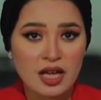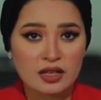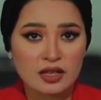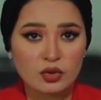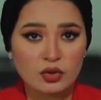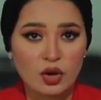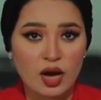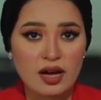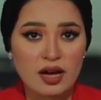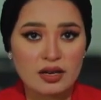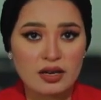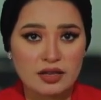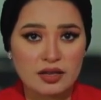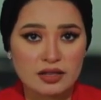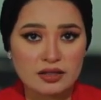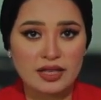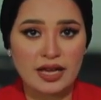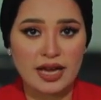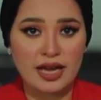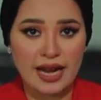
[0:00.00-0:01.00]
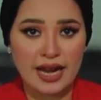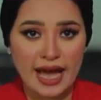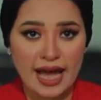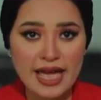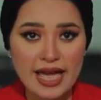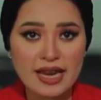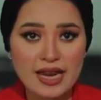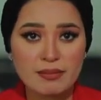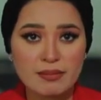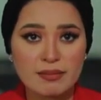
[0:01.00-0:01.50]
تعرض
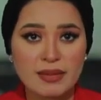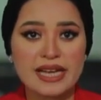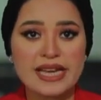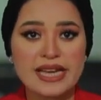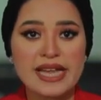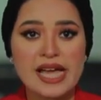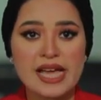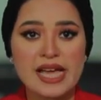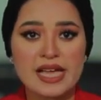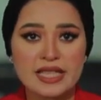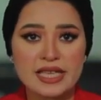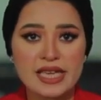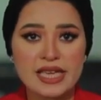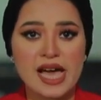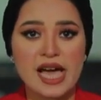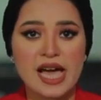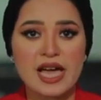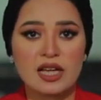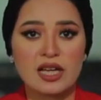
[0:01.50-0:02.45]
العالم لهذه